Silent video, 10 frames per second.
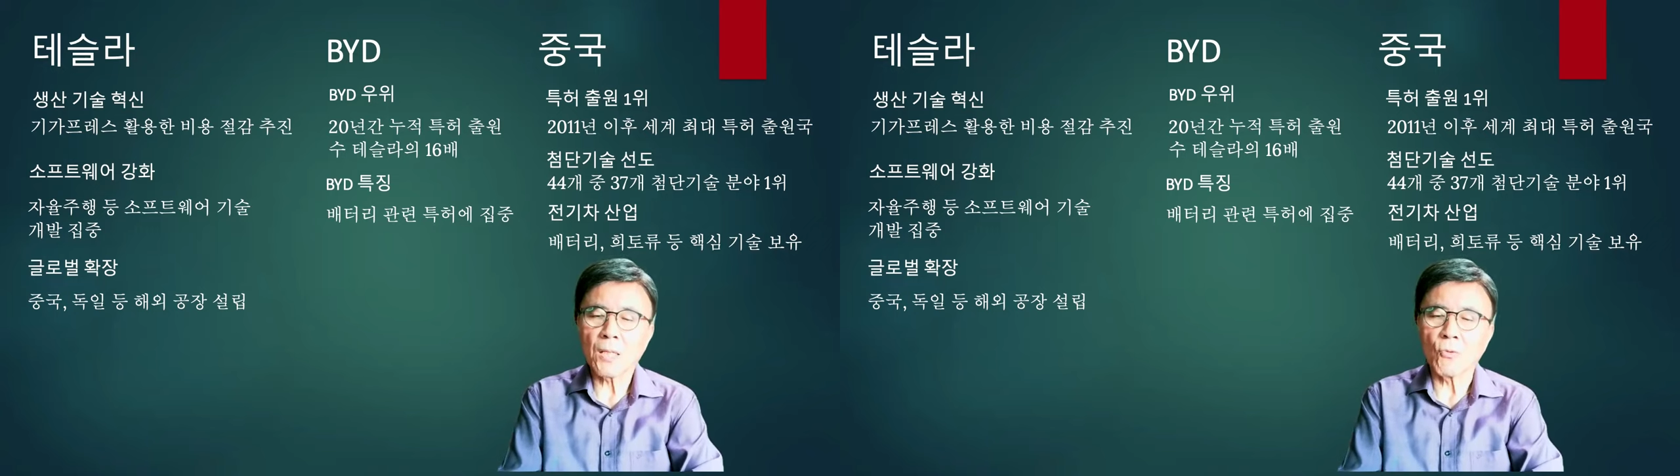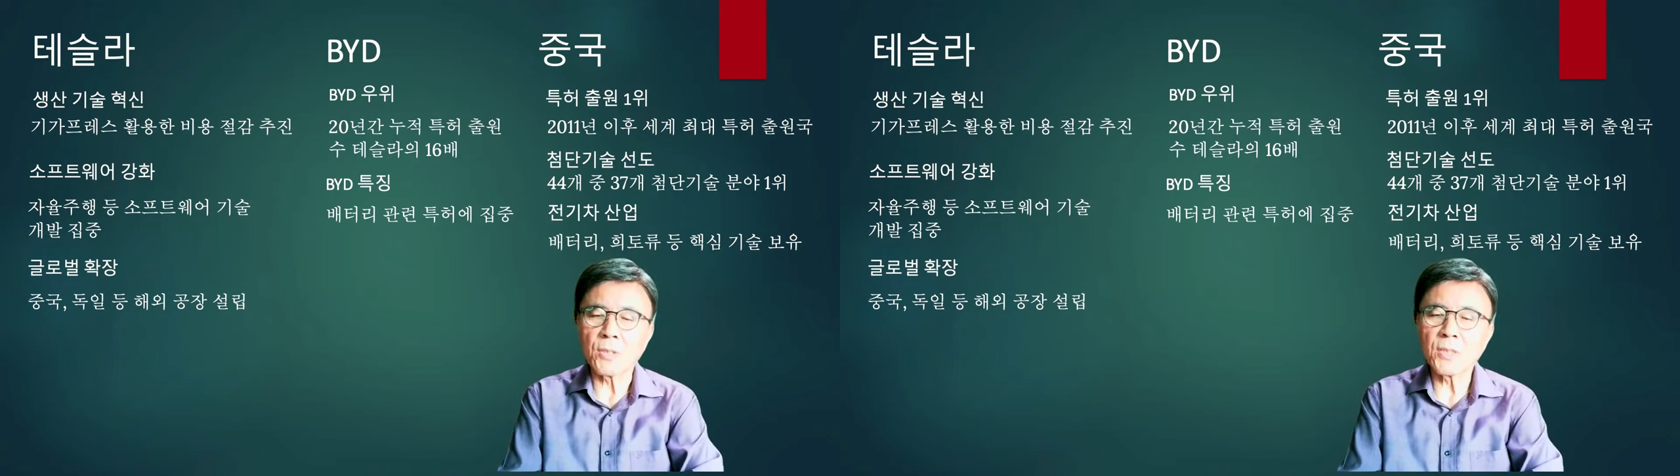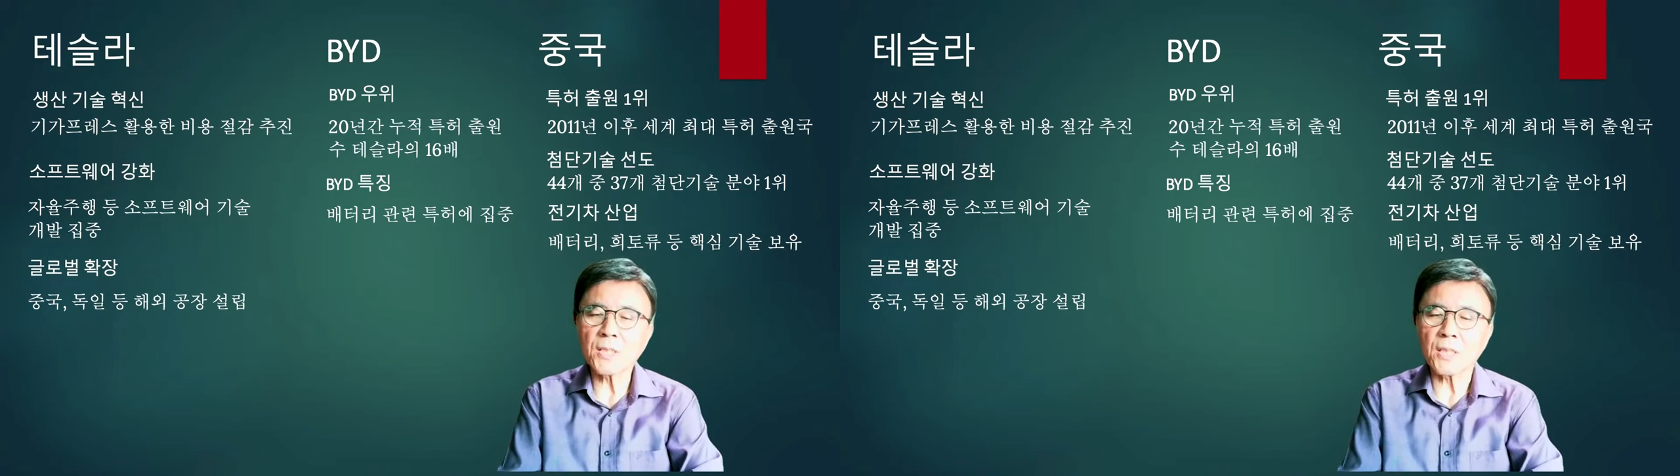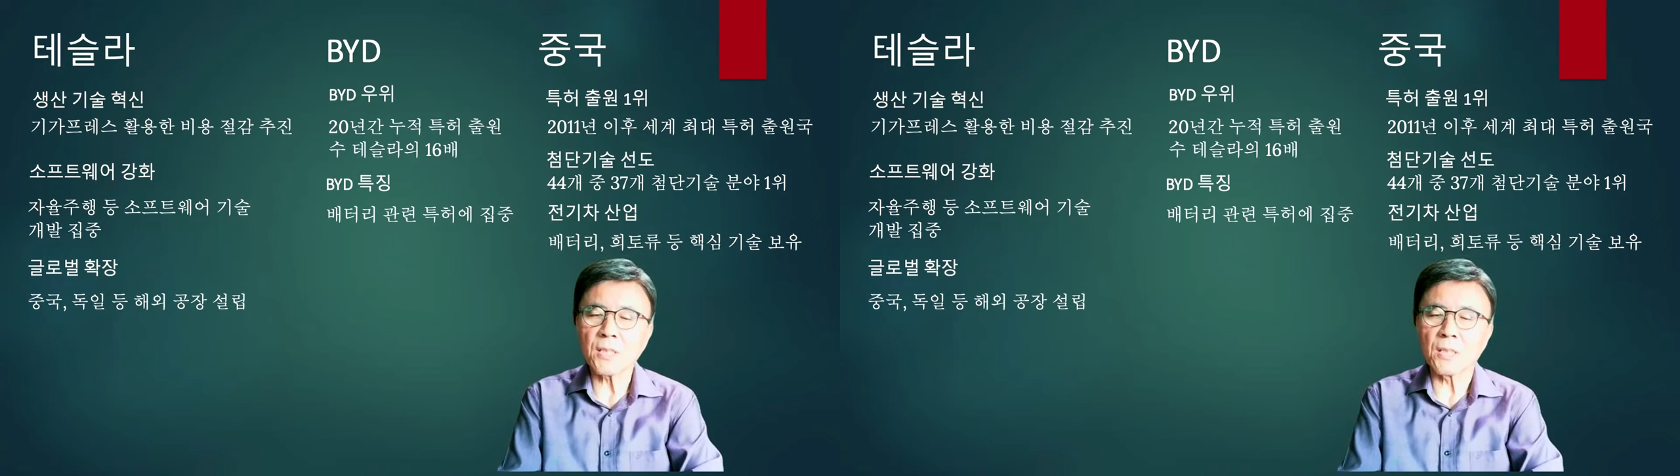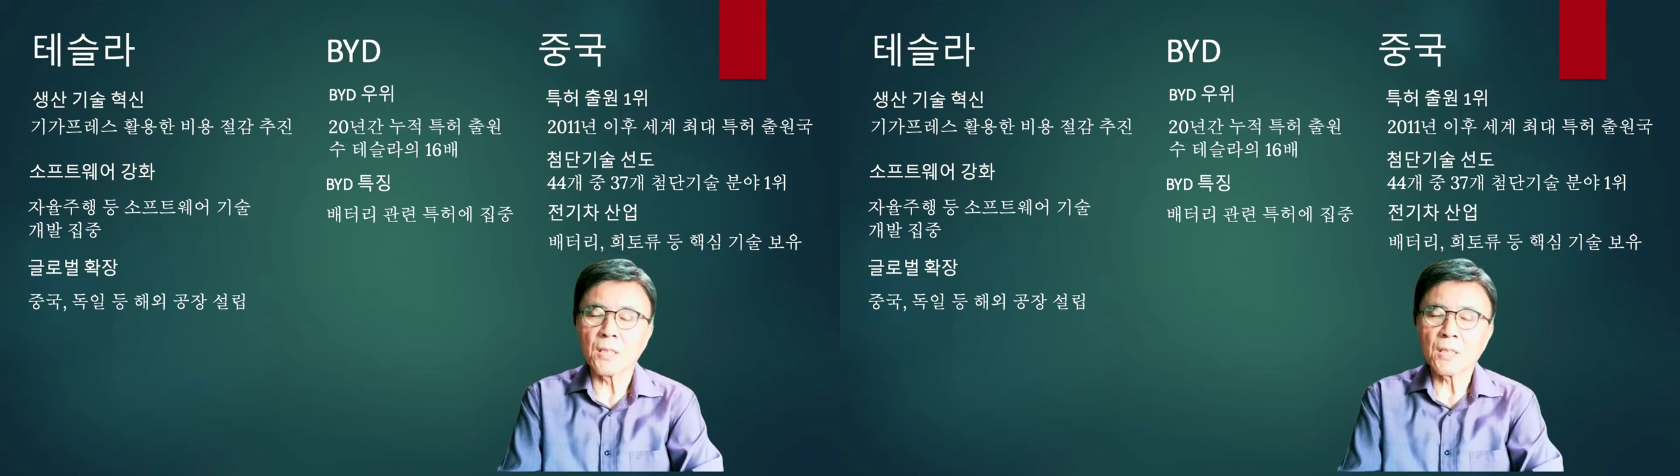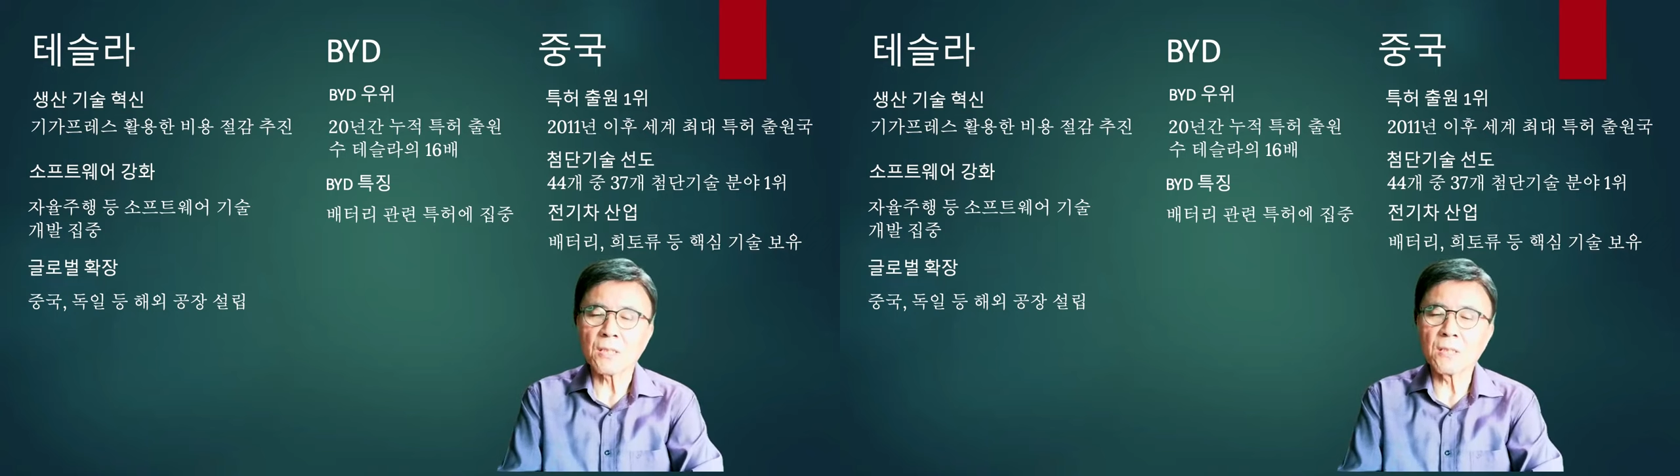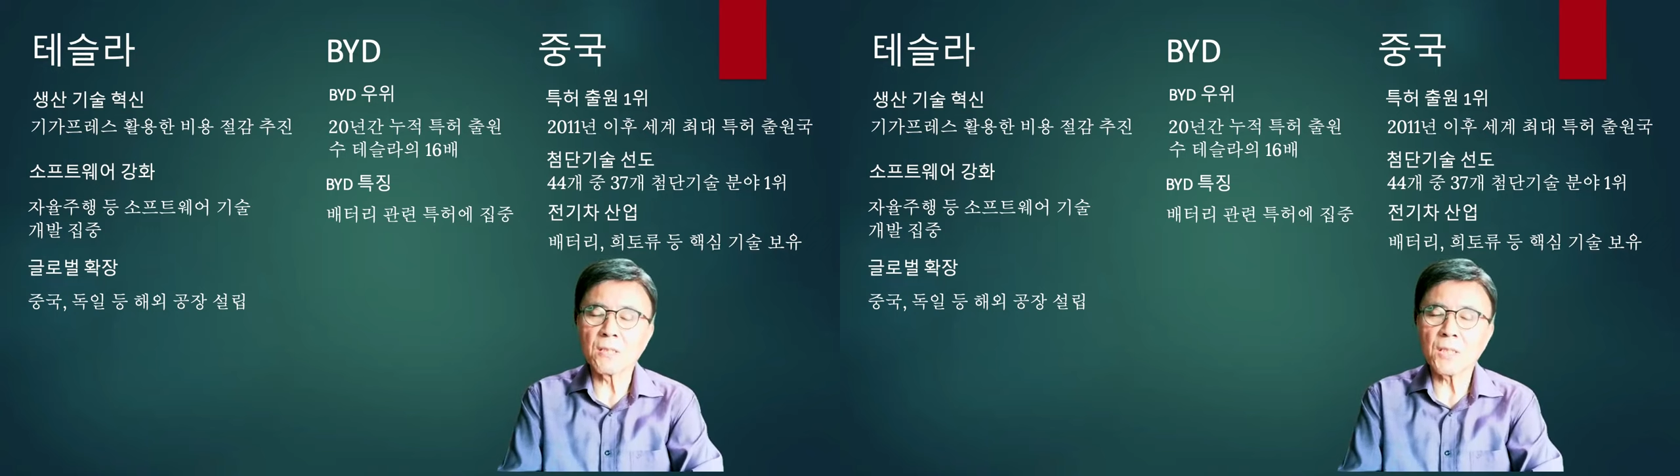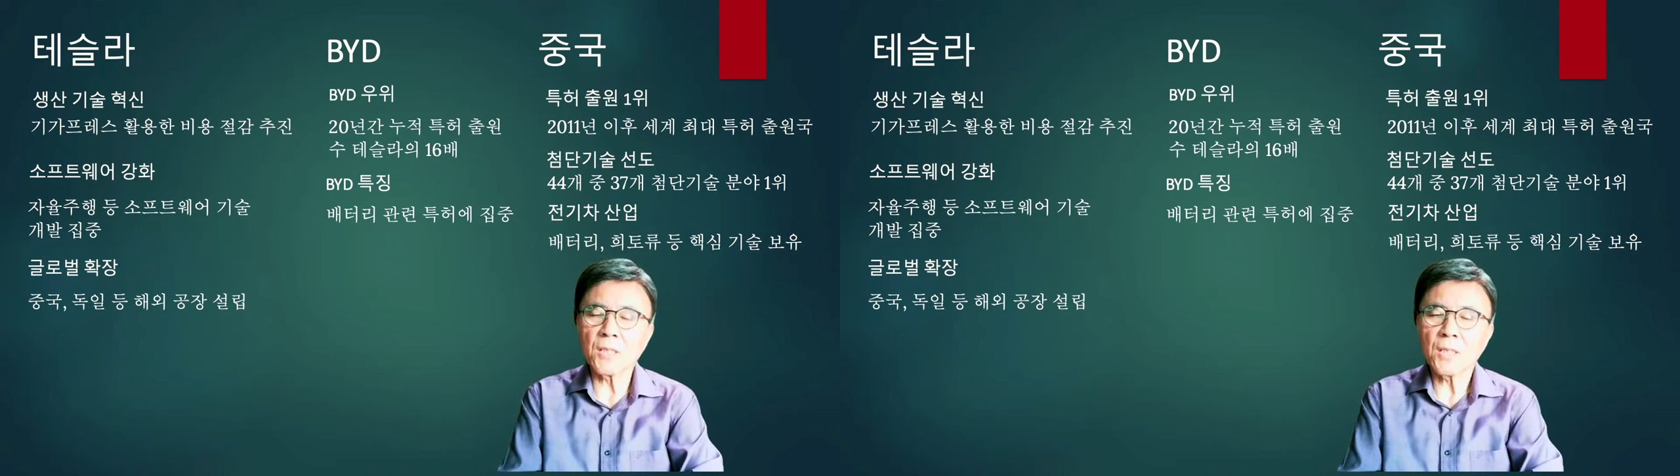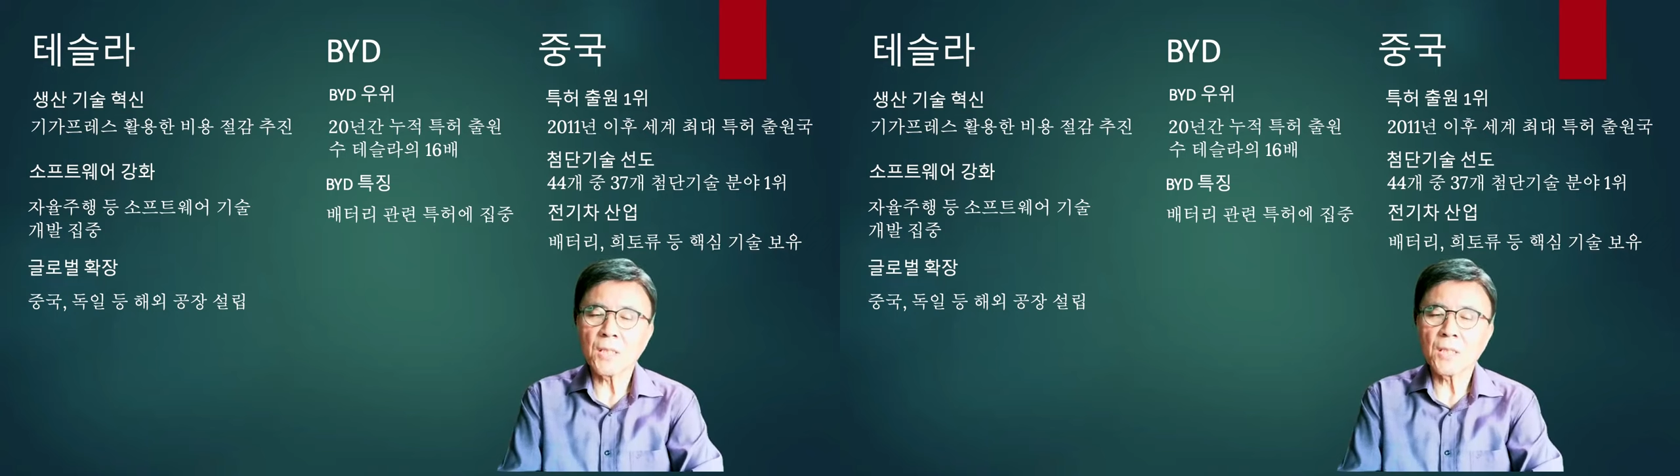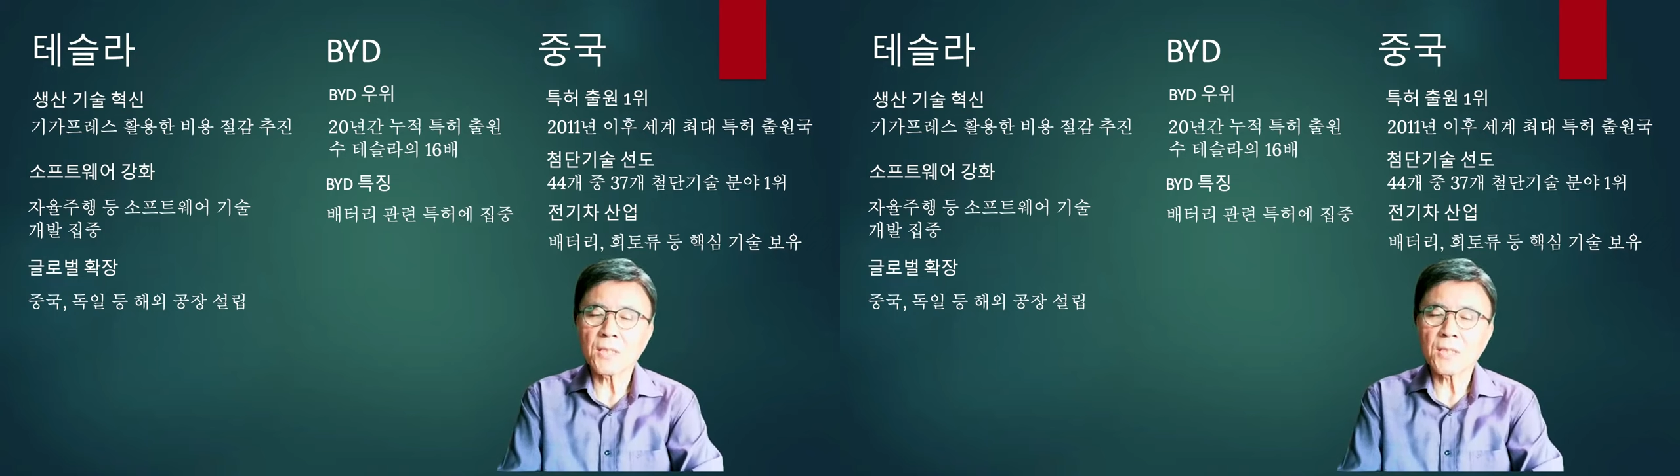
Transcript: 원자재를 그들이